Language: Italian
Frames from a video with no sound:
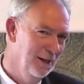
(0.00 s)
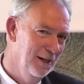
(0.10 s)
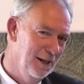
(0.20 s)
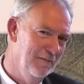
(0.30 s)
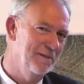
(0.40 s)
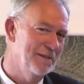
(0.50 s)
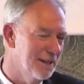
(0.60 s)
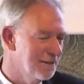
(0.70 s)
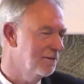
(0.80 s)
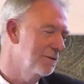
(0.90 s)
La
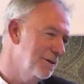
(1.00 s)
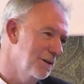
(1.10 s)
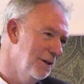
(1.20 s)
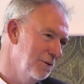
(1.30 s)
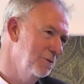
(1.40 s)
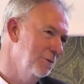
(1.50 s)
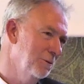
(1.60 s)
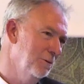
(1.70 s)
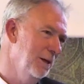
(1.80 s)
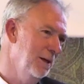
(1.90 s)
fissazione
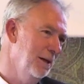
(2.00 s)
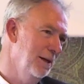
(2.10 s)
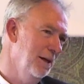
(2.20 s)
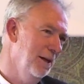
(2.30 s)
dell'azoto nel,